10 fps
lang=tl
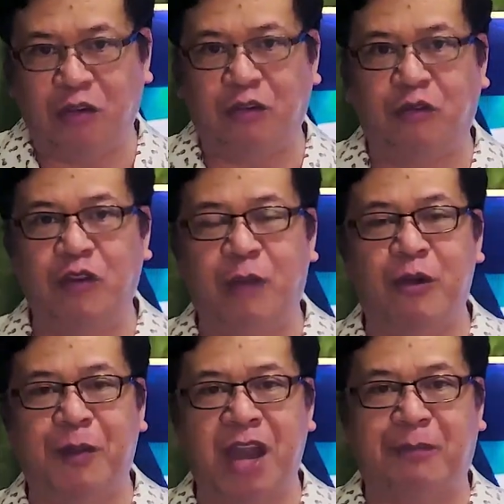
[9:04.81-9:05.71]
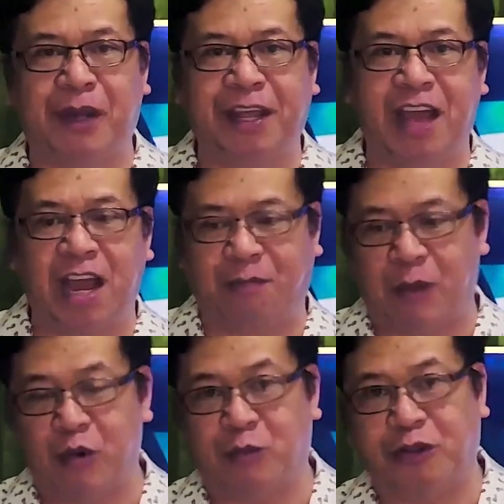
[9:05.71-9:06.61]
yung una mo pinapakinggan at
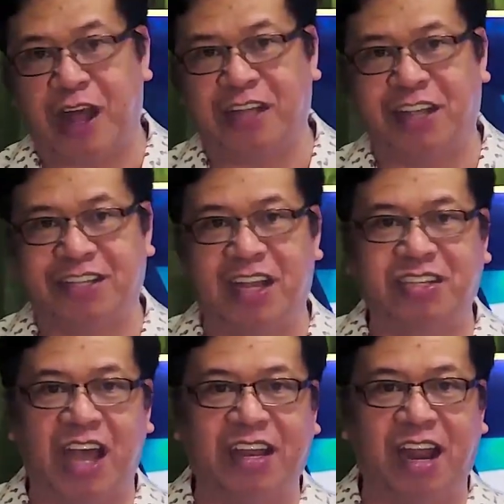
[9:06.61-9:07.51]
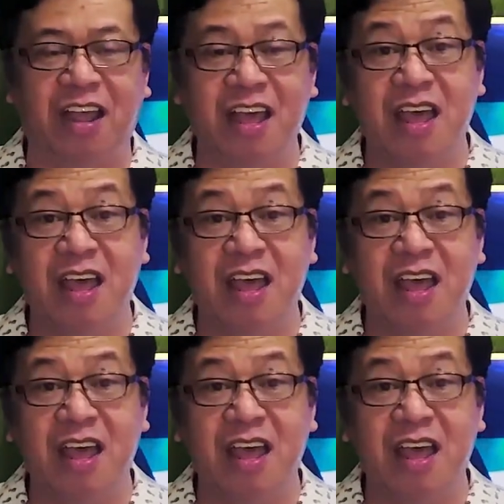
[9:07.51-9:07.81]
papupunta ka sa isang channel.